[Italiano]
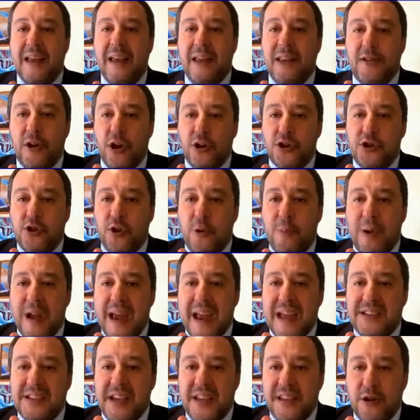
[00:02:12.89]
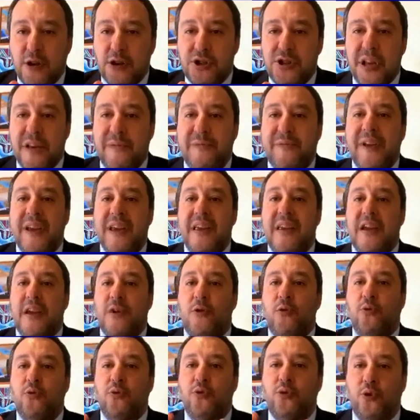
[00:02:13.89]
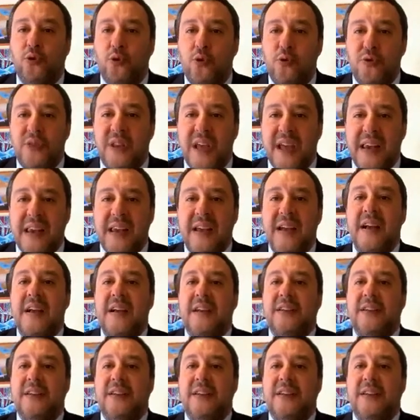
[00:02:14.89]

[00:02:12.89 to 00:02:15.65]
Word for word: il nostro paese e i nostri figli in un tunnel